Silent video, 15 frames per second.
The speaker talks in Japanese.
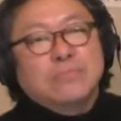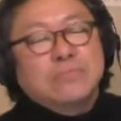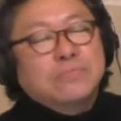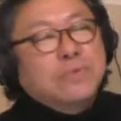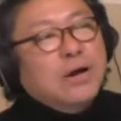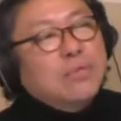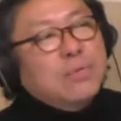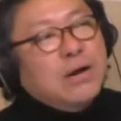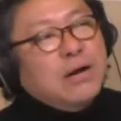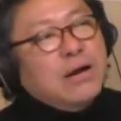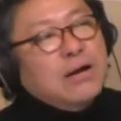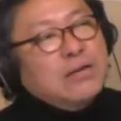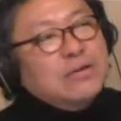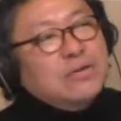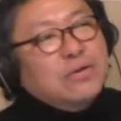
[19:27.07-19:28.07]
まあまあ
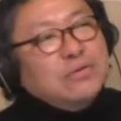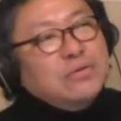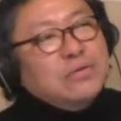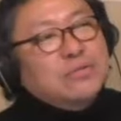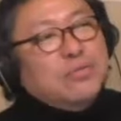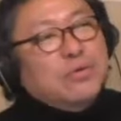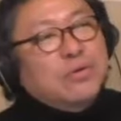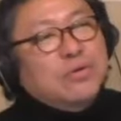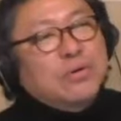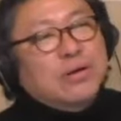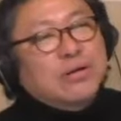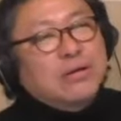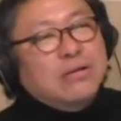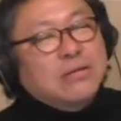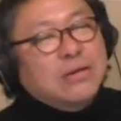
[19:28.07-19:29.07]
楽曲として僕
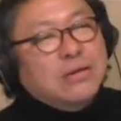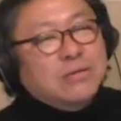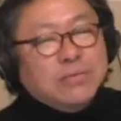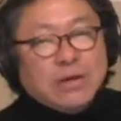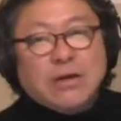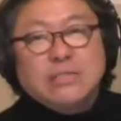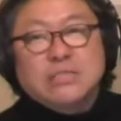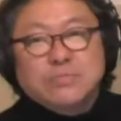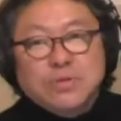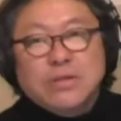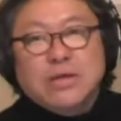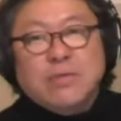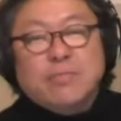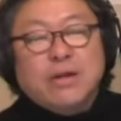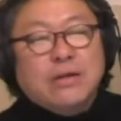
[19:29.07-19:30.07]
で歌詞も
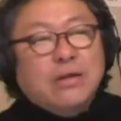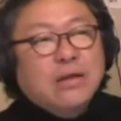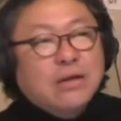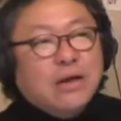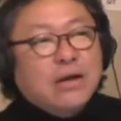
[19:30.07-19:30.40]
ねやっぱり